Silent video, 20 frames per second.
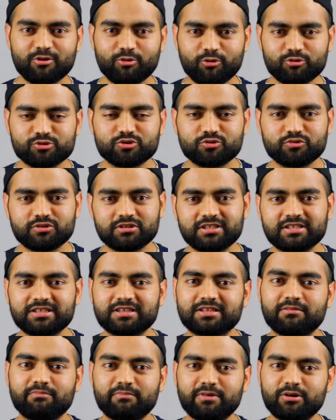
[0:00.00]
लॉन्च होनी थी
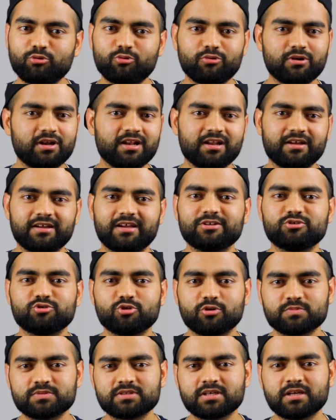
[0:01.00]
तब मैं ढूंढने लग गया
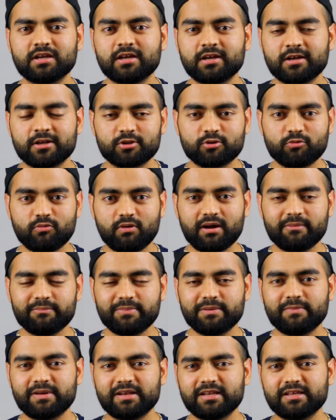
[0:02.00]
जॉब्स तो वहाँ
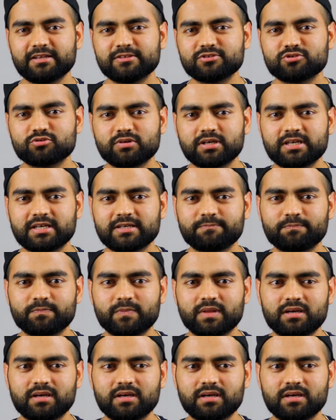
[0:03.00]
पर मैंने जो है